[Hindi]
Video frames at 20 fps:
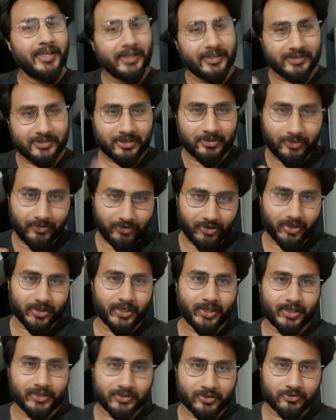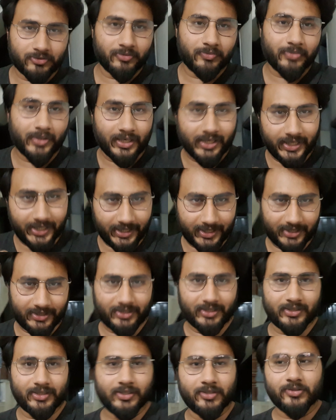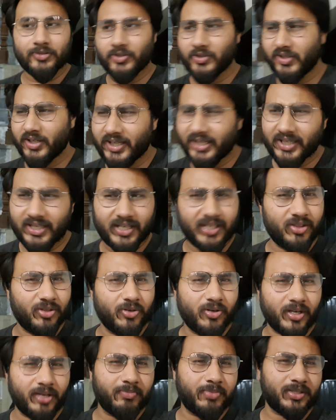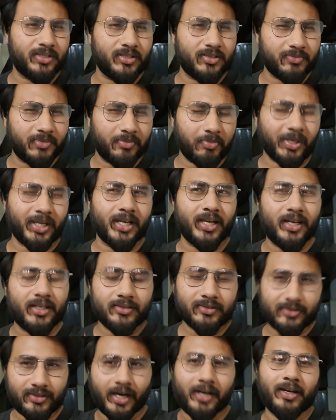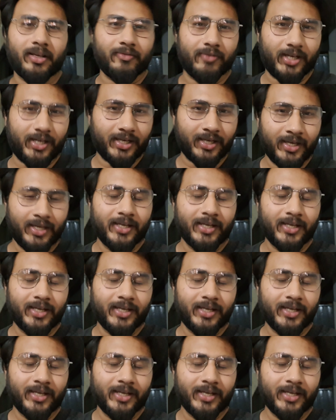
जिससे मैं ब्लॉगिंग कर सकूँ पर एक अच्छी चीज़ यूनिक के दो कैंपसेज में मैं किया स्टार्टिंग वाले